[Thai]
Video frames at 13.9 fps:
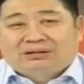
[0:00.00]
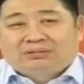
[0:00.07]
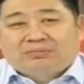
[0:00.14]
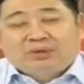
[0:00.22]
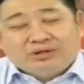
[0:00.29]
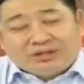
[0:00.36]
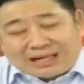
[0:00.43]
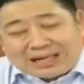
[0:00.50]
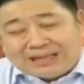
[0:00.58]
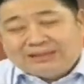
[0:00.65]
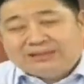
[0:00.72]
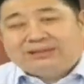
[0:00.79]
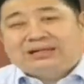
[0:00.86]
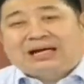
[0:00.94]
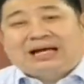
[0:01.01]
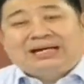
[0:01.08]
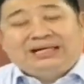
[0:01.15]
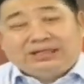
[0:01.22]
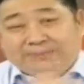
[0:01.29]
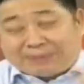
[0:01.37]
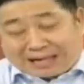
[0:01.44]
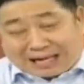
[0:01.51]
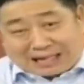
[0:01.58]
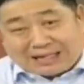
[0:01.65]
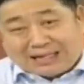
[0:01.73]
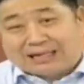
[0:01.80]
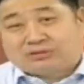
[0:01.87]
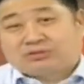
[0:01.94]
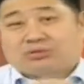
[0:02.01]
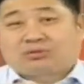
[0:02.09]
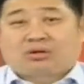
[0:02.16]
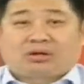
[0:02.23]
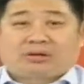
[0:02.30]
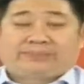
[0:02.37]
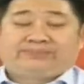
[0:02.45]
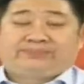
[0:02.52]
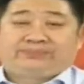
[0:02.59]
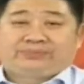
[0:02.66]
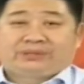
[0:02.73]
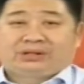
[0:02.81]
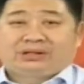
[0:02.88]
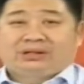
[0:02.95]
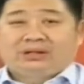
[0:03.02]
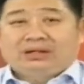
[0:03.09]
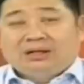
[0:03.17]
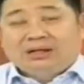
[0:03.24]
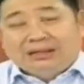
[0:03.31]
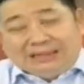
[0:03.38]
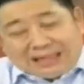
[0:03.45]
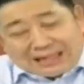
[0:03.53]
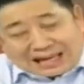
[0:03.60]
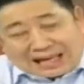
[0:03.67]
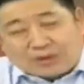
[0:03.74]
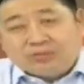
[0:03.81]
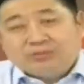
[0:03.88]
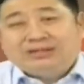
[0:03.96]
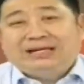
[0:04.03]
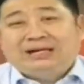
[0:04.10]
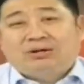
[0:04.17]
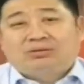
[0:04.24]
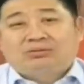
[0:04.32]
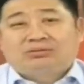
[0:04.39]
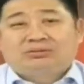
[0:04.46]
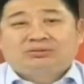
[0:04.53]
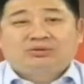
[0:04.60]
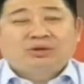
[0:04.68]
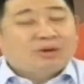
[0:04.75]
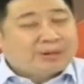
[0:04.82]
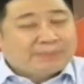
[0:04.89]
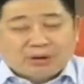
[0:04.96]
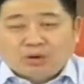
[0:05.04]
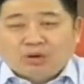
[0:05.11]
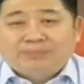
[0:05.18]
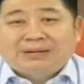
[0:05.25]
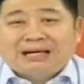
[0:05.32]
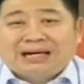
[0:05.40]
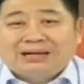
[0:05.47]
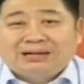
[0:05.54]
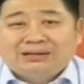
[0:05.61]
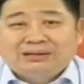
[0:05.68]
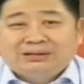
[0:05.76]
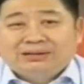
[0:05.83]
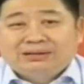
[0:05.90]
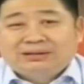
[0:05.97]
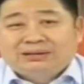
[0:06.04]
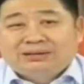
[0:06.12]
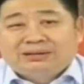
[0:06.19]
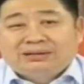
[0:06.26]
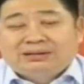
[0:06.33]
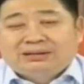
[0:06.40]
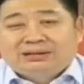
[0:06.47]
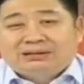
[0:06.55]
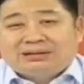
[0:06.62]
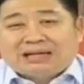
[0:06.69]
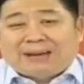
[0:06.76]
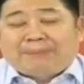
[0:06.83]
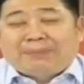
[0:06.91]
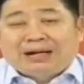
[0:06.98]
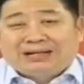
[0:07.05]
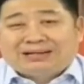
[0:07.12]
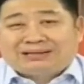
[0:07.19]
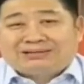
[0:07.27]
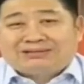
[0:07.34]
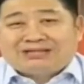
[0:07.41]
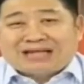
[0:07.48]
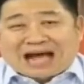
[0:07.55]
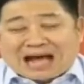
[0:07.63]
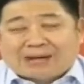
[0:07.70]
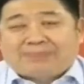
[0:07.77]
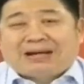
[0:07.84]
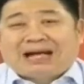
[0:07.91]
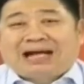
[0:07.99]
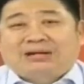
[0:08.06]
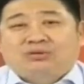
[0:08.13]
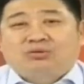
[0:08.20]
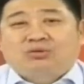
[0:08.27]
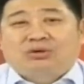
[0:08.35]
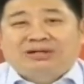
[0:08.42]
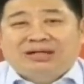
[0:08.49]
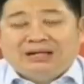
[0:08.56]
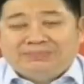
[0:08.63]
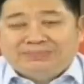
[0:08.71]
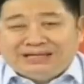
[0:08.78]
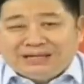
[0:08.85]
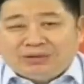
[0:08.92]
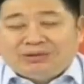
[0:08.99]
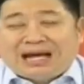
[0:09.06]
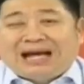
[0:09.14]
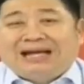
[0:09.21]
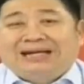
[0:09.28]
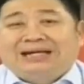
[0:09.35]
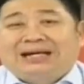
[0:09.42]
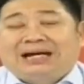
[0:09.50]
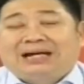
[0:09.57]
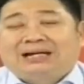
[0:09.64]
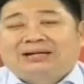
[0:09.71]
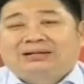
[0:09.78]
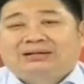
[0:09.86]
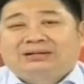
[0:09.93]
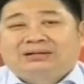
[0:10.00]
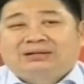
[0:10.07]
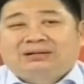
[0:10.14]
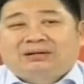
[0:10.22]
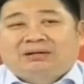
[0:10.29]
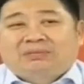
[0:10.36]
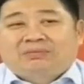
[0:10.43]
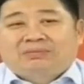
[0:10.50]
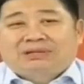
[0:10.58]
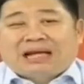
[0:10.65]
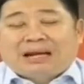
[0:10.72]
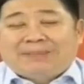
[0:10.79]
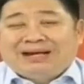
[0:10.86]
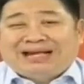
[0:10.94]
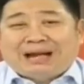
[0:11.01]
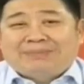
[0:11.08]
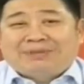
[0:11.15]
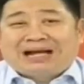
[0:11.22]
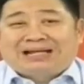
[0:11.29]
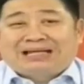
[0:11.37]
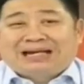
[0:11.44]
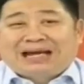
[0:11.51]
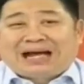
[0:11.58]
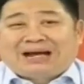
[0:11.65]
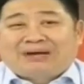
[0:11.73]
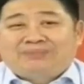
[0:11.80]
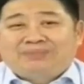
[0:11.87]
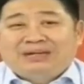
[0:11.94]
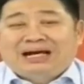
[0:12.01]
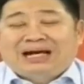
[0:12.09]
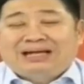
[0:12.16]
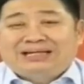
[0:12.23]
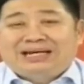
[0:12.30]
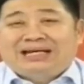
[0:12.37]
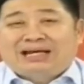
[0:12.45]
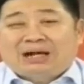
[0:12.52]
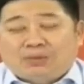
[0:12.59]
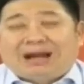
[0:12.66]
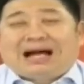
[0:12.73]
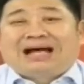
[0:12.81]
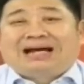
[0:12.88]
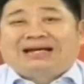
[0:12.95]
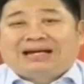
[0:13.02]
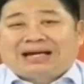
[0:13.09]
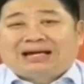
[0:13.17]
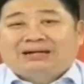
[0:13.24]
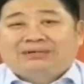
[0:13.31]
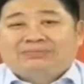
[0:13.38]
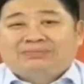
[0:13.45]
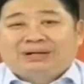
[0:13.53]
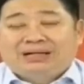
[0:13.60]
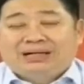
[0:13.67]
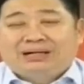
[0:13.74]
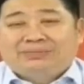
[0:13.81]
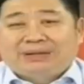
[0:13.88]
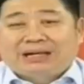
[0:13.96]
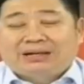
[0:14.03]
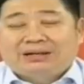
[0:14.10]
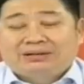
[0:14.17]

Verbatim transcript: เพราะฉะนั้นอันนี้คือปัญหาเรื่องการส่งออกเรื่องการท่องเที่ยวด้วยความเคารพนะฮะถ้าเปิดฉากมาทุกคนเริ่มเที่ยวได้เนี่ยนะฮะถ้าไม่ทำการตลาดเพื่อให้จีนเข้ามาเนี่ยนะเหมือนเดิมนะ